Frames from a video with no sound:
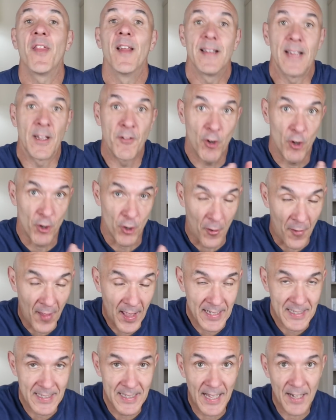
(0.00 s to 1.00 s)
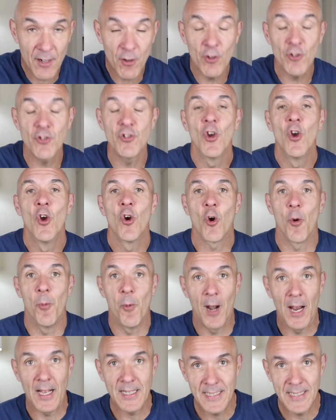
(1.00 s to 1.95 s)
tanto en los rodajes largos como en la